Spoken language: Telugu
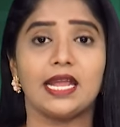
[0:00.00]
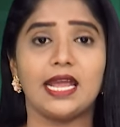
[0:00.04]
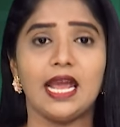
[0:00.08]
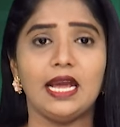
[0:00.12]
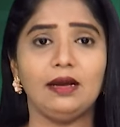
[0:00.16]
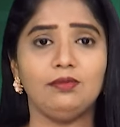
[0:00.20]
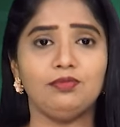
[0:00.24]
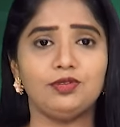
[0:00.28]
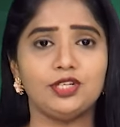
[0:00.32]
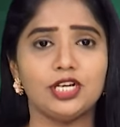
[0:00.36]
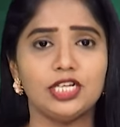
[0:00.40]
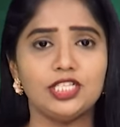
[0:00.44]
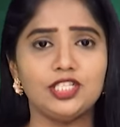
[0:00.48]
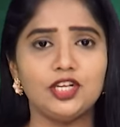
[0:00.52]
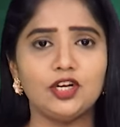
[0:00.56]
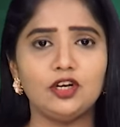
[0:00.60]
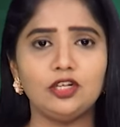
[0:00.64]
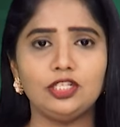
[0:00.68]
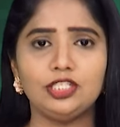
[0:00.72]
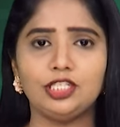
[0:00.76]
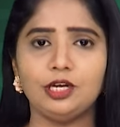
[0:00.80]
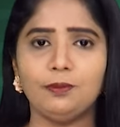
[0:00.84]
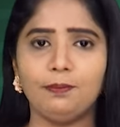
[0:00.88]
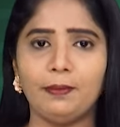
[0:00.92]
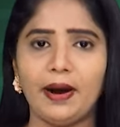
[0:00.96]
గేమ్
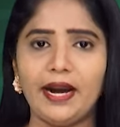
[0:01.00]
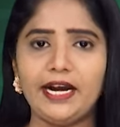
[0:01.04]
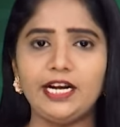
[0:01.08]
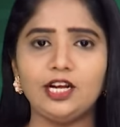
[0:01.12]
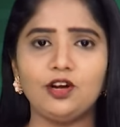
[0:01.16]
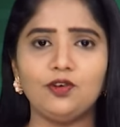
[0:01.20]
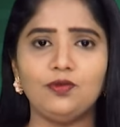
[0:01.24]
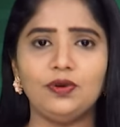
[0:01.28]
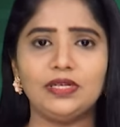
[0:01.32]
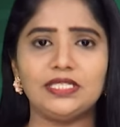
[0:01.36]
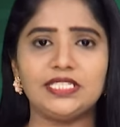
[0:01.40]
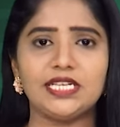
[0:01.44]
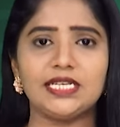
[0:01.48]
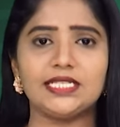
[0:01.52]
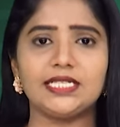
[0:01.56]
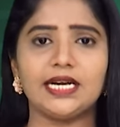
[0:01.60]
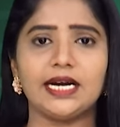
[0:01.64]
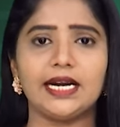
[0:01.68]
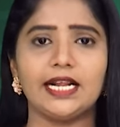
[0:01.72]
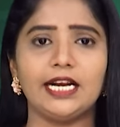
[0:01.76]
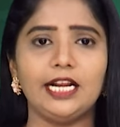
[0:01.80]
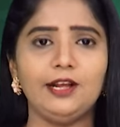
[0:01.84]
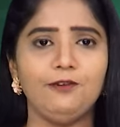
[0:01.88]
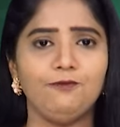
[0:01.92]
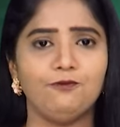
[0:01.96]
చేంజర్ నుంచి బయటకు
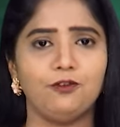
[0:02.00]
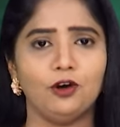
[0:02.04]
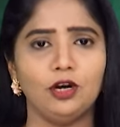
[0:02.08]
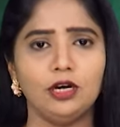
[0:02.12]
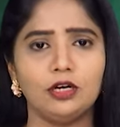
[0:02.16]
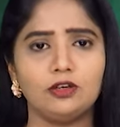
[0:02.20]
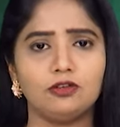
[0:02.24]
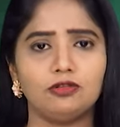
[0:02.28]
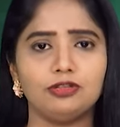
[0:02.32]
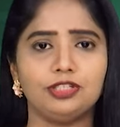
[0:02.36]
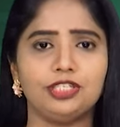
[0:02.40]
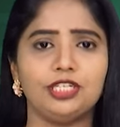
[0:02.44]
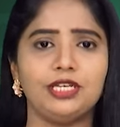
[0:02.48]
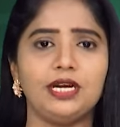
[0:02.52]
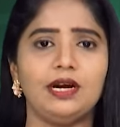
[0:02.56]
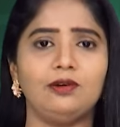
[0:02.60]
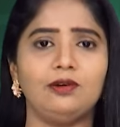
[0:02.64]
వచ్చేశాడని ఫుల్ ఖుషి